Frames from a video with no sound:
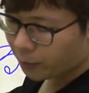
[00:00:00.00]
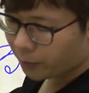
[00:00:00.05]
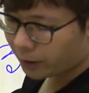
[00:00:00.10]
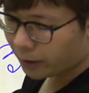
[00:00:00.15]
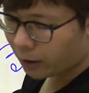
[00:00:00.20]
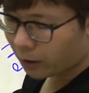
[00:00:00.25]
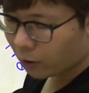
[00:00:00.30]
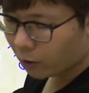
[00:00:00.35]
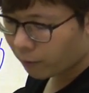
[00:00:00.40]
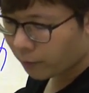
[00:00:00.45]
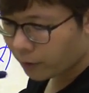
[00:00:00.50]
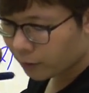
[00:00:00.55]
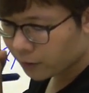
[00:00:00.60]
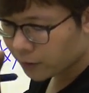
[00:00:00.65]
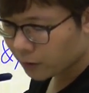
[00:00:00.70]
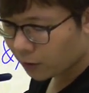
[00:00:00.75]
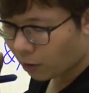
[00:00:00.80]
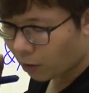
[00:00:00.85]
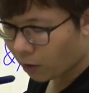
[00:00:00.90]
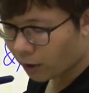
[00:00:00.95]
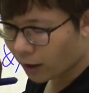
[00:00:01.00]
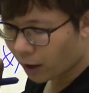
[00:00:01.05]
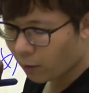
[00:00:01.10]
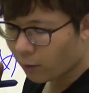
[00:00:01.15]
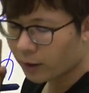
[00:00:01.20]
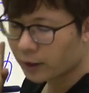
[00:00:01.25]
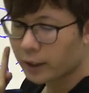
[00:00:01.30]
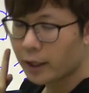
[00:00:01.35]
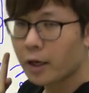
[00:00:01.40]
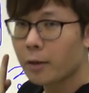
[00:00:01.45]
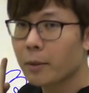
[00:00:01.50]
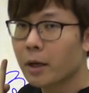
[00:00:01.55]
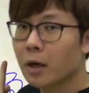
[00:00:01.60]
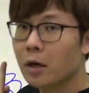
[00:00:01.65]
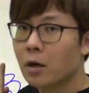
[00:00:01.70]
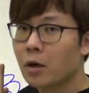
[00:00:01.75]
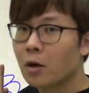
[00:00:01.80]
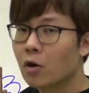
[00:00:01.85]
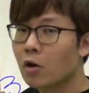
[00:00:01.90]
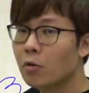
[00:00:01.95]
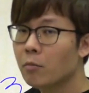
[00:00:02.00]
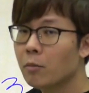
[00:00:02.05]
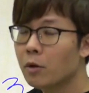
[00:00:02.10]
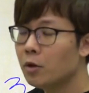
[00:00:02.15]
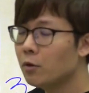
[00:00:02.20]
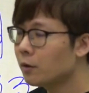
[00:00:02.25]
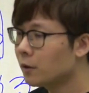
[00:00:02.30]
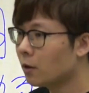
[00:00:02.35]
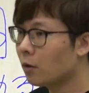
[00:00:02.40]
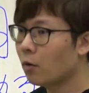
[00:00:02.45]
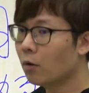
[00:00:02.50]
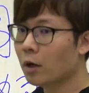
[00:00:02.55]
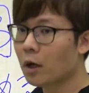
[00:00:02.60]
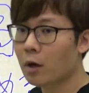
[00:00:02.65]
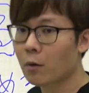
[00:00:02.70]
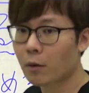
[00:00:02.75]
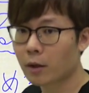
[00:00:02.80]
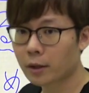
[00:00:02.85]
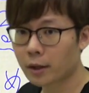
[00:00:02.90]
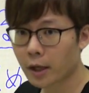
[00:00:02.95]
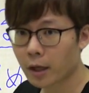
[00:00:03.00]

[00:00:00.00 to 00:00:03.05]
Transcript: 你们看到后面又是火卡瓦奈嘛，后面又是火卡